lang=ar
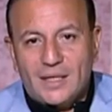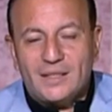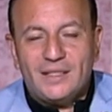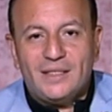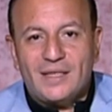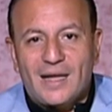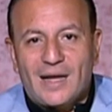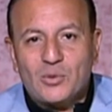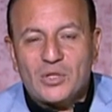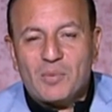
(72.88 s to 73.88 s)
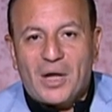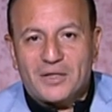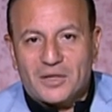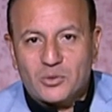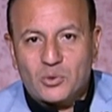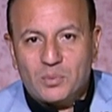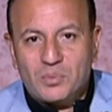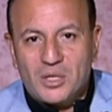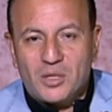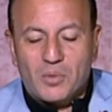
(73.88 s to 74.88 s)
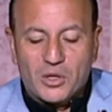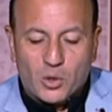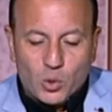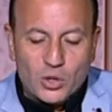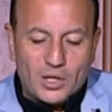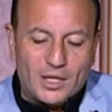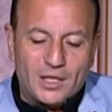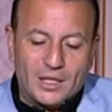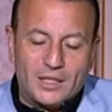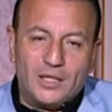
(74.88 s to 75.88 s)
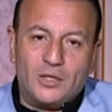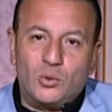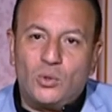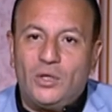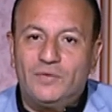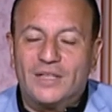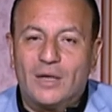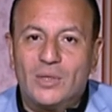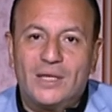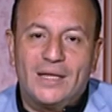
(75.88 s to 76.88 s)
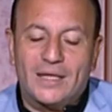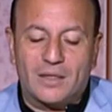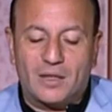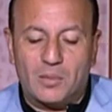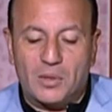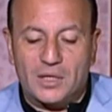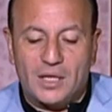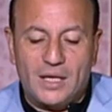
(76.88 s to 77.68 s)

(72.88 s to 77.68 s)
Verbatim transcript: لينا عودة مع حضراتكم مرة أخرى خلينا نروح في جولة لآخر أخبارنا